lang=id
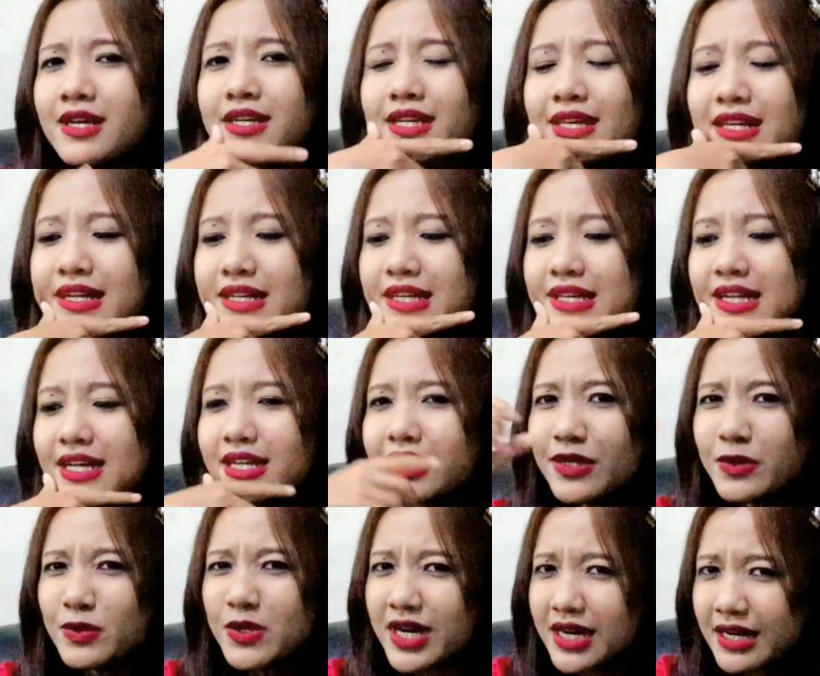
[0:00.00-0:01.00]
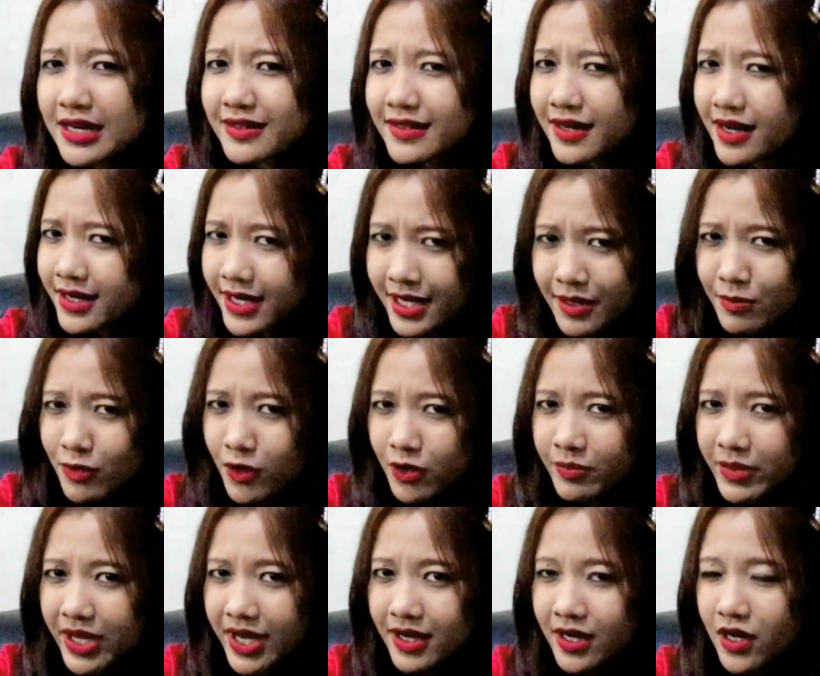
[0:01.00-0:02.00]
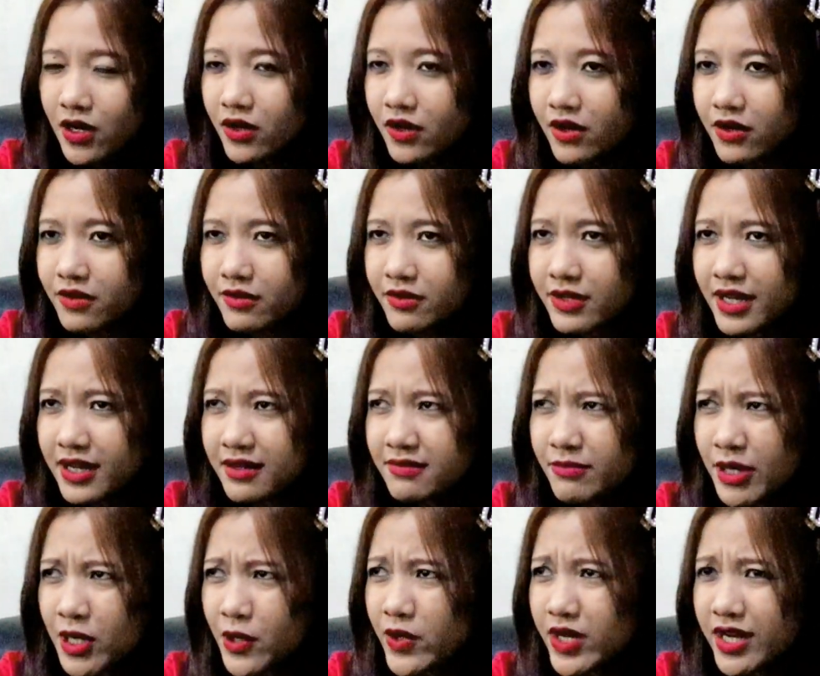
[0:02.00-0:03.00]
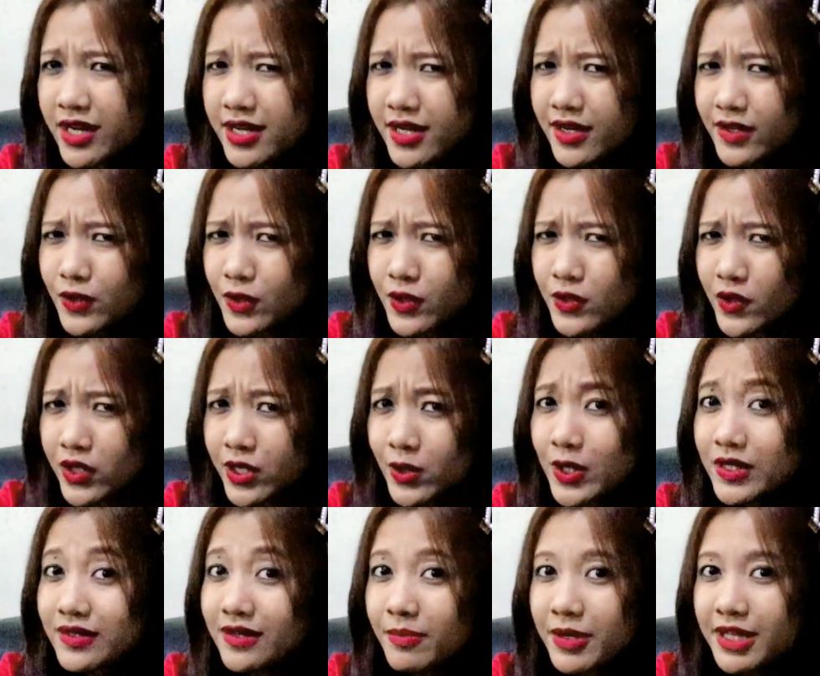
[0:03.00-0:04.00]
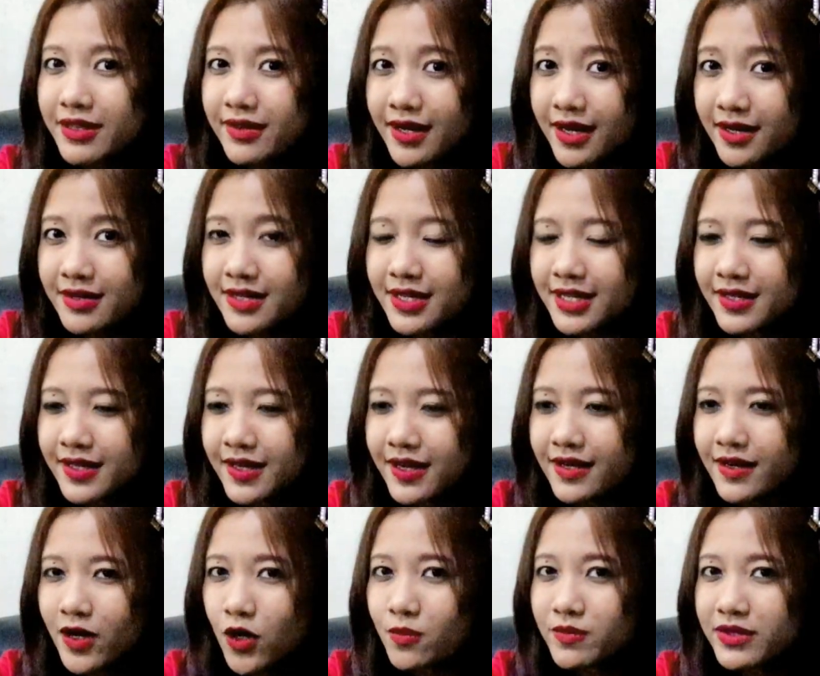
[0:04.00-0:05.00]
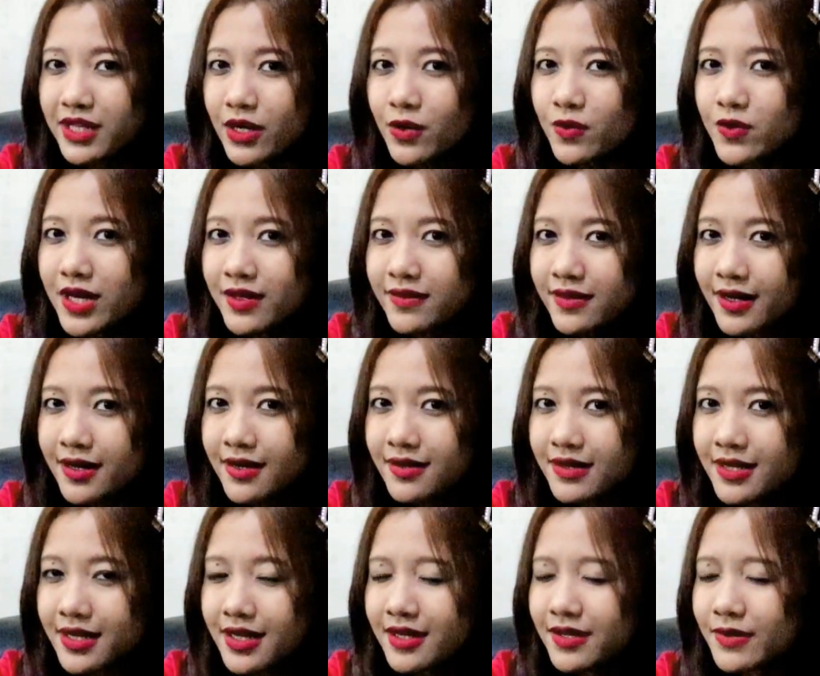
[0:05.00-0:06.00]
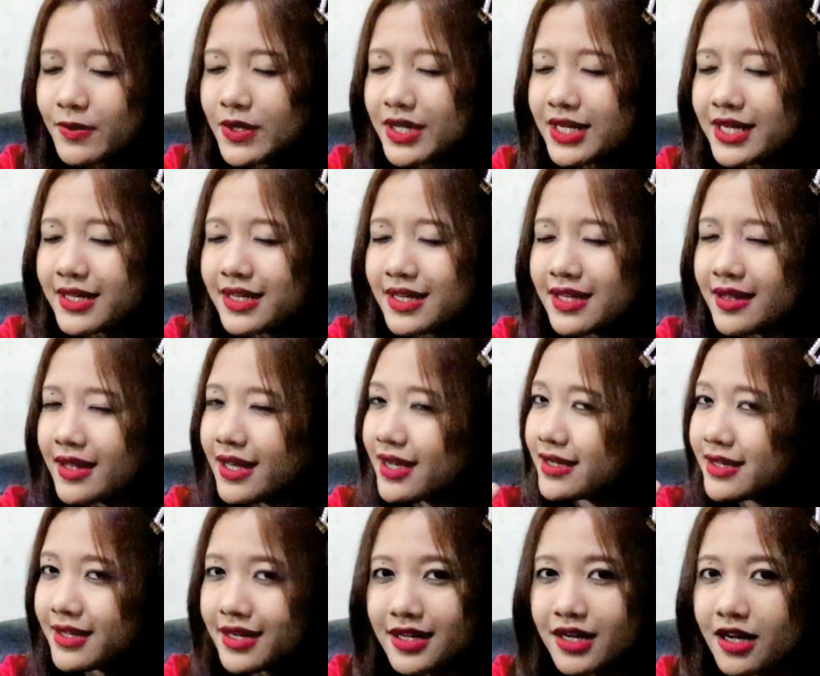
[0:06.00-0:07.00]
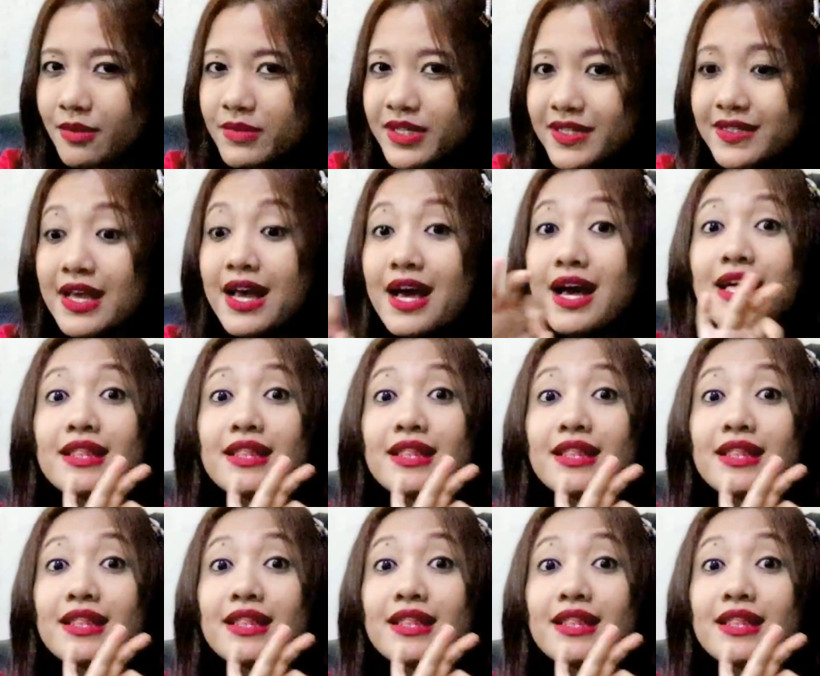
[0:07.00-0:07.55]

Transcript: Kira-kira ini udah trending belum ya? Kalau yang baru di India Sony Sony kan sampai trending ya. Kalau misalnya udah trending, wah gila keren habis.